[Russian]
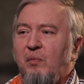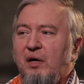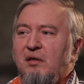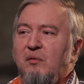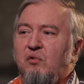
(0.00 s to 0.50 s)

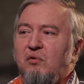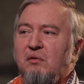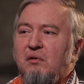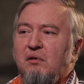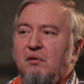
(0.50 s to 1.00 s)

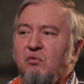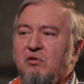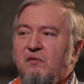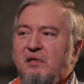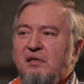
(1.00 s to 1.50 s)
Поэтому э,
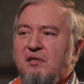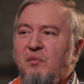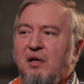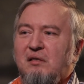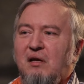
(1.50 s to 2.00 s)
нужно вести
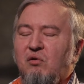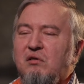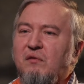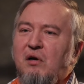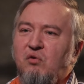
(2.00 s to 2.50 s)
себя
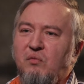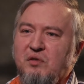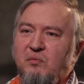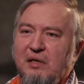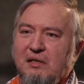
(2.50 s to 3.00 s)
осторожно в каком
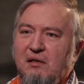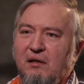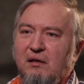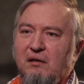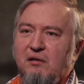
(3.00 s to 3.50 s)
смысле,